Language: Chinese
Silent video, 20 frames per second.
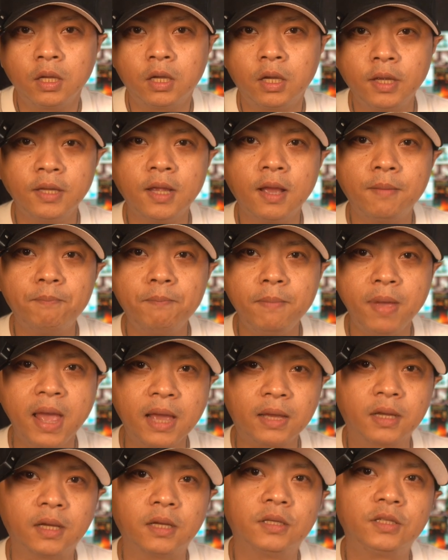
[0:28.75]
可以让
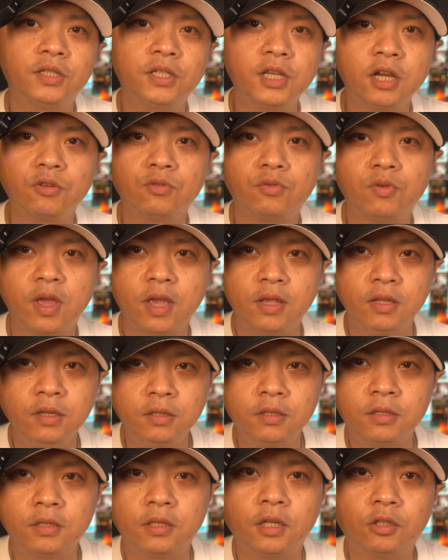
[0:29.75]
Mac 将
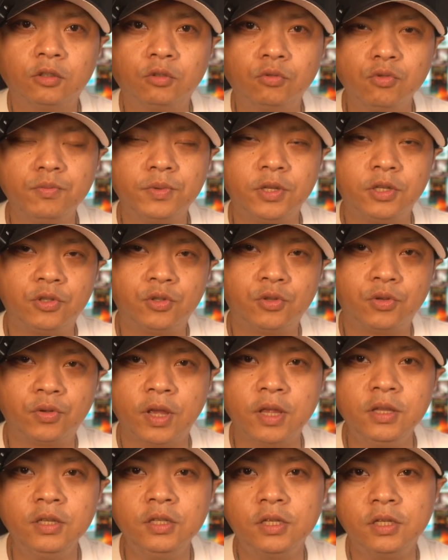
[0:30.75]
原始的杜比
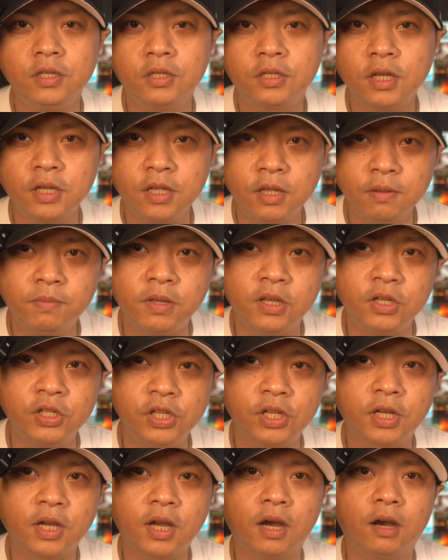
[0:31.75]
全景声音频
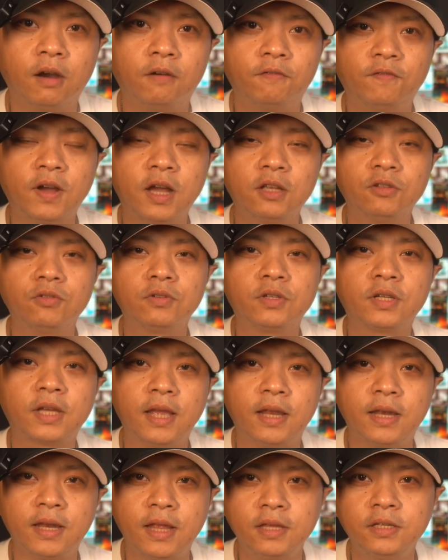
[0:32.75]
信号发送
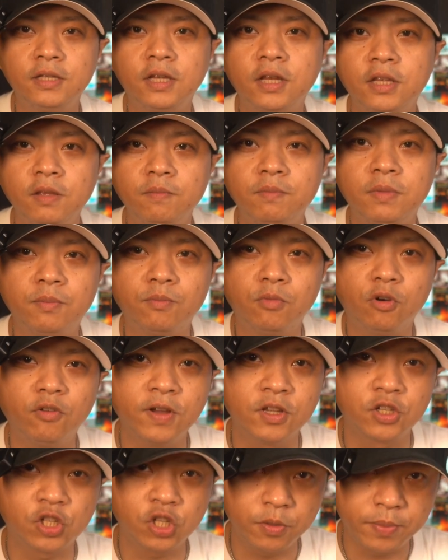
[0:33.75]
给连接的音频播
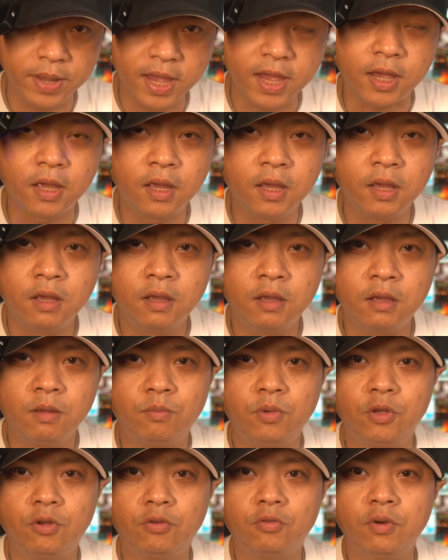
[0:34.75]
放设备，
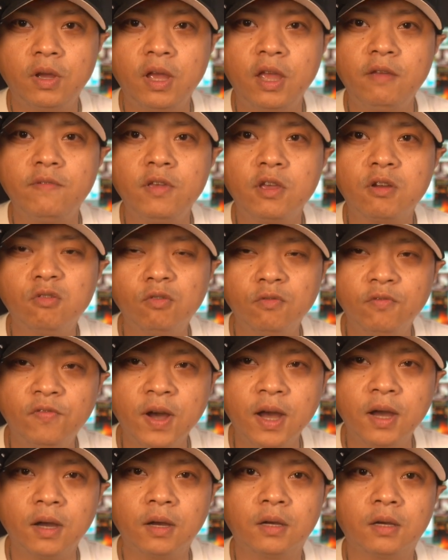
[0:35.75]
比如 A V 功
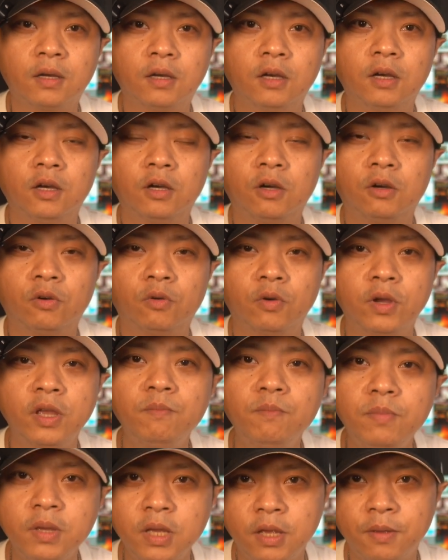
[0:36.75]
放和
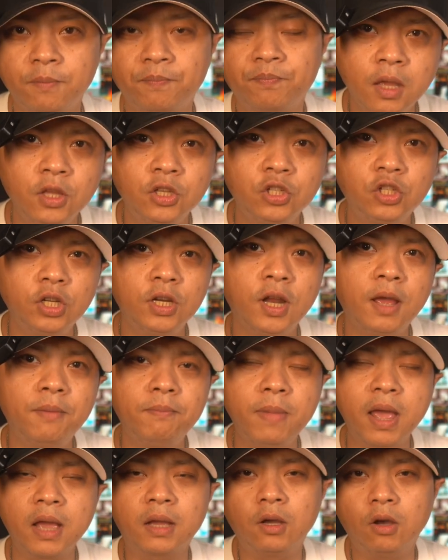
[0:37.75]
回音壁。既
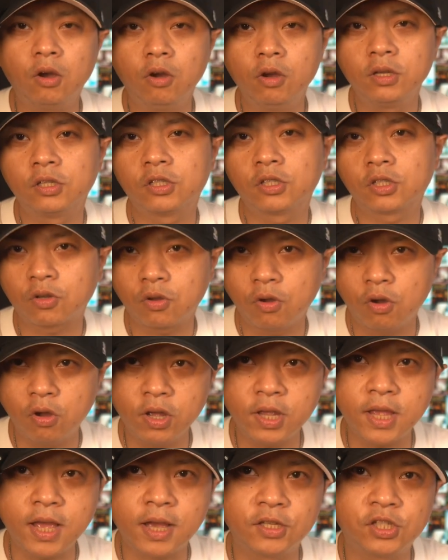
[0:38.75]
然 macOS
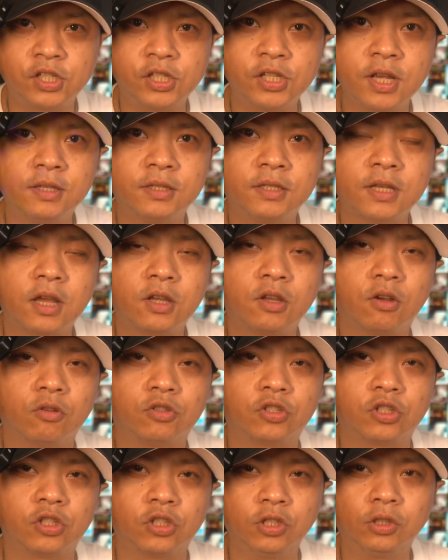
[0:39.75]
Sequoia 现在
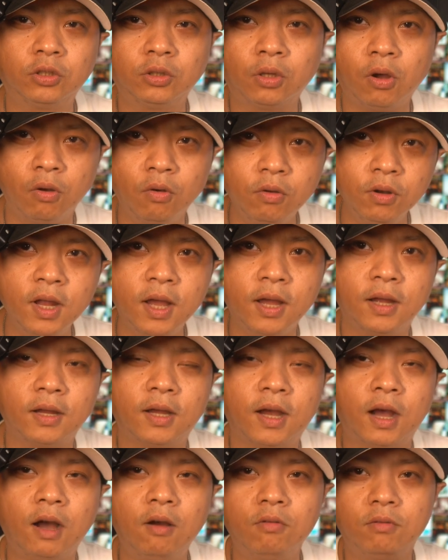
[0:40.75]
有直通了，
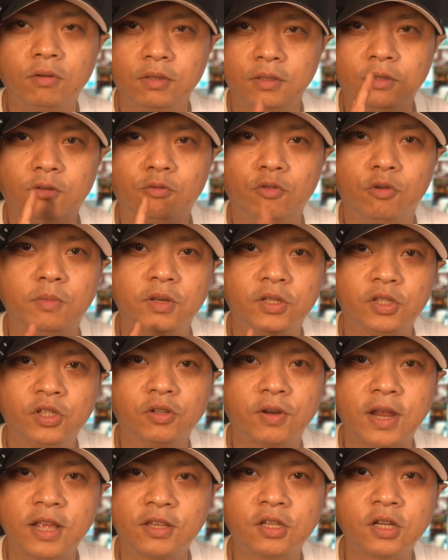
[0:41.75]
好，我们
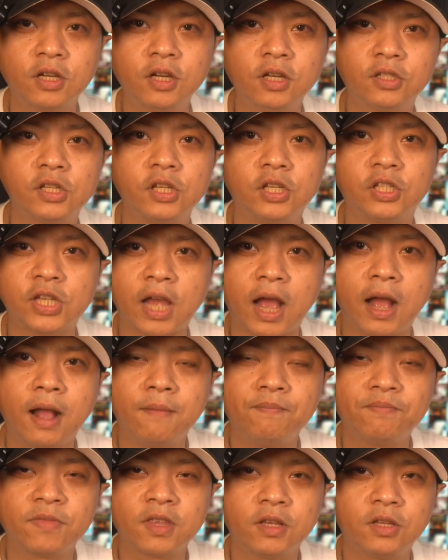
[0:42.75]
就来测试一下，
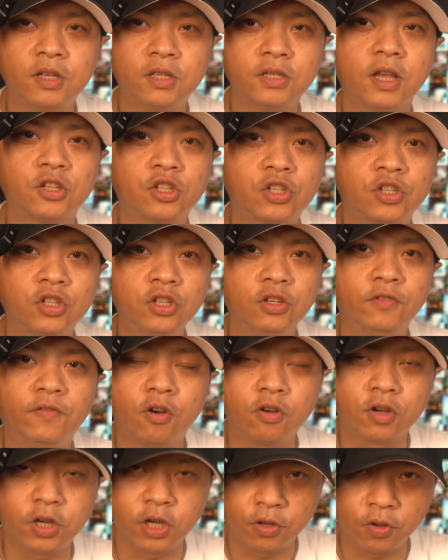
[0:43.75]
现在是
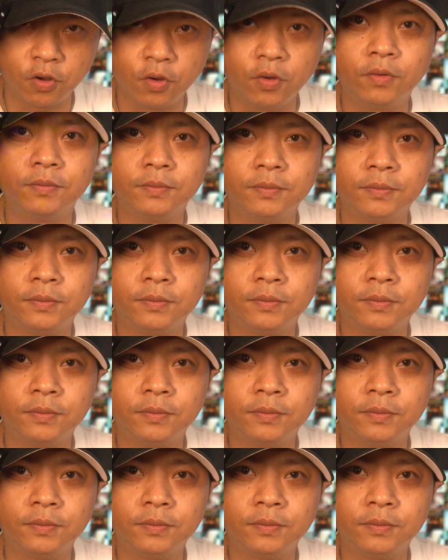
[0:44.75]
否可用。